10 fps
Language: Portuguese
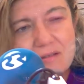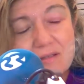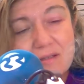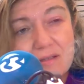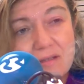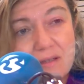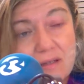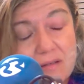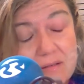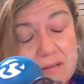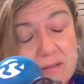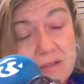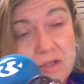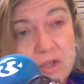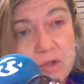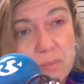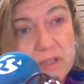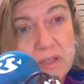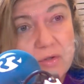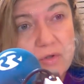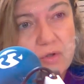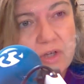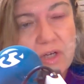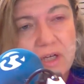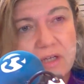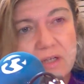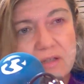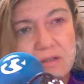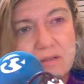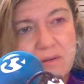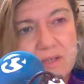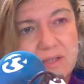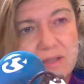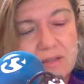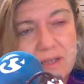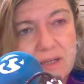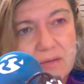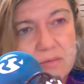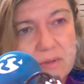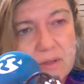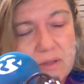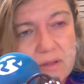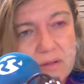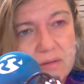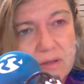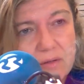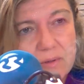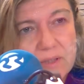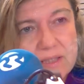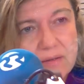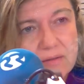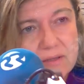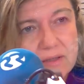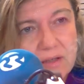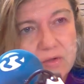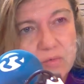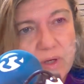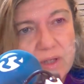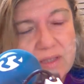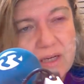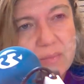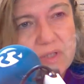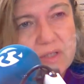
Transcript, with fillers: se, se, estes partidos uh, tivessem integrado a, a, a, coligação de Carlos Moedas, era,